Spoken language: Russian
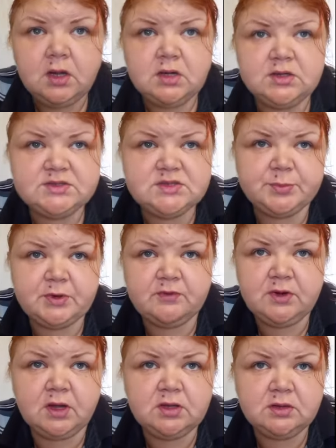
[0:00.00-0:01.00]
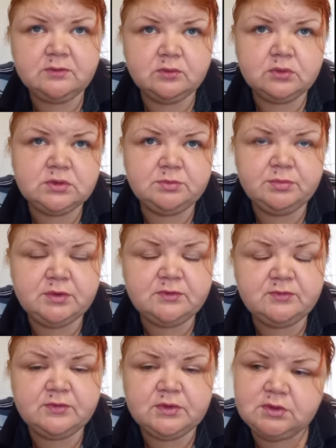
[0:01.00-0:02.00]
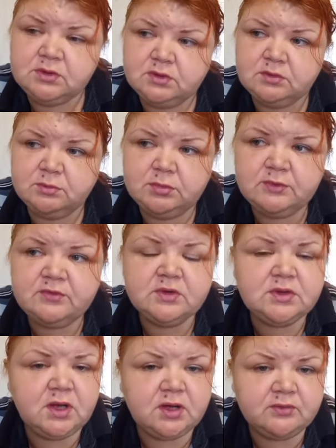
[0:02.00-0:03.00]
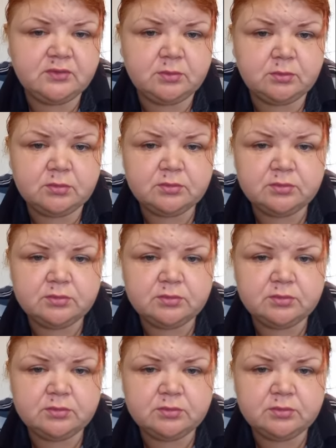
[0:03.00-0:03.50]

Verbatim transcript: заправляла вот бифи, бифи лайфом